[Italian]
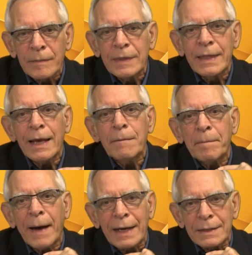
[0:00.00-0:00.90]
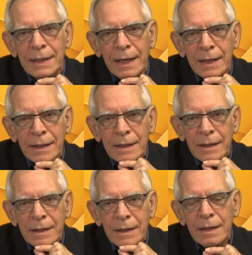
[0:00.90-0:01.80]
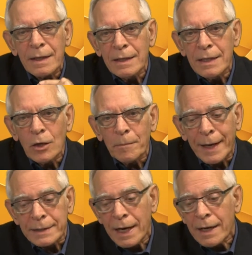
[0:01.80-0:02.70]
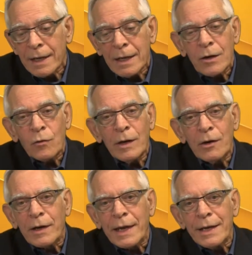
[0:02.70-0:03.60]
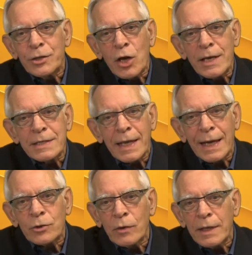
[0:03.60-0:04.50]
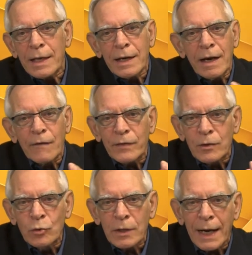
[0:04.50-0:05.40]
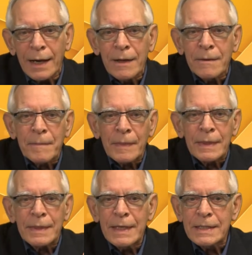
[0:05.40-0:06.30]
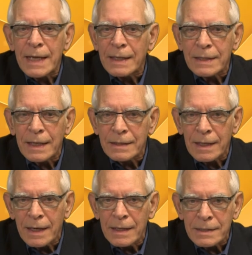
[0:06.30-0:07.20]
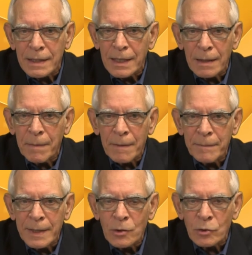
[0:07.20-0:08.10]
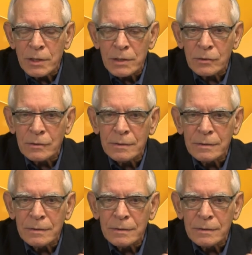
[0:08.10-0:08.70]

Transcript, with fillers: nel Padre, in Dio Padre. Quello che ci ha insegnato ieri la figura di Santa Teresa del bambino Gesù,